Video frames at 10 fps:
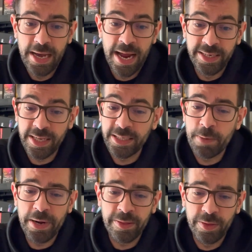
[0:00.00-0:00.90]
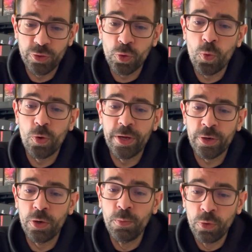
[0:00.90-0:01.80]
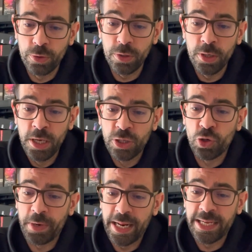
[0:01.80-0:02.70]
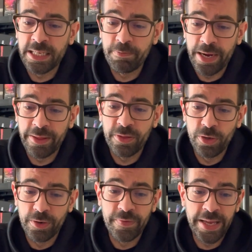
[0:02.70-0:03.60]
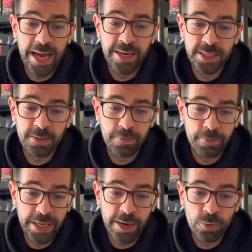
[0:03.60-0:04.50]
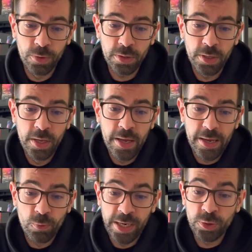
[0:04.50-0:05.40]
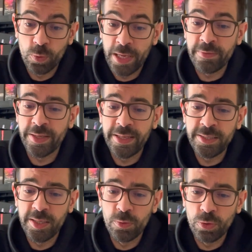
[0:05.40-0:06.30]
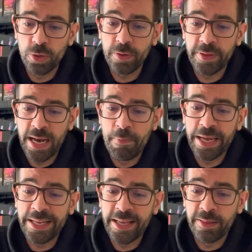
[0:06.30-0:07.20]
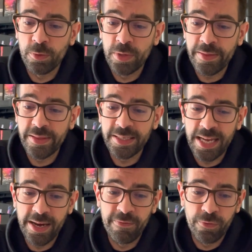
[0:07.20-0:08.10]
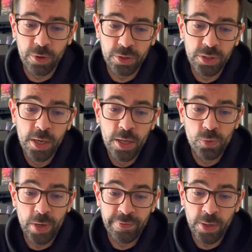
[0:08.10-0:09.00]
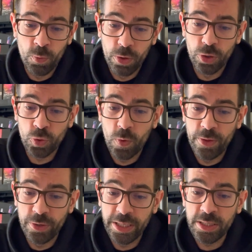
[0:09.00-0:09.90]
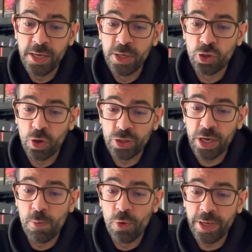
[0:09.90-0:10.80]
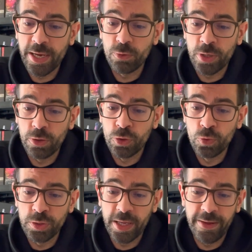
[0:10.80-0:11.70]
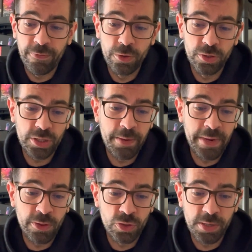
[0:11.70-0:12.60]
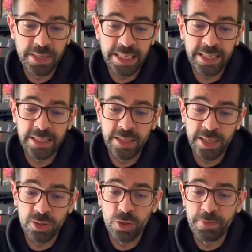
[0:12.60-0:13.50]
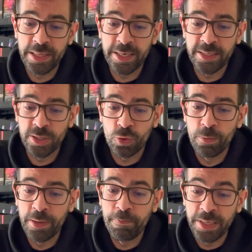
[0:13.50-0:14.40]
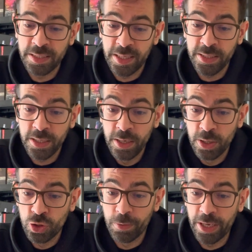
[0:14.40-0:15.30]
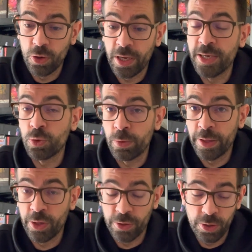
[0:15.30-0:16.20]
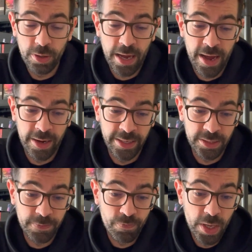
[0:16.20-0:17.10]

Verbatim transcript: Alice ha desaparecido es un juego de rol mudo sobre la desaparición de Alice Briarwood, una estudiante de instituto de la pequeña ciudad de Silent Falls. Durante el juego los jugadores solo se comunican usando sus teléfonos, enviándose mensajes de texto mientras descubren pistas sobre lo que le sucedió a Alice.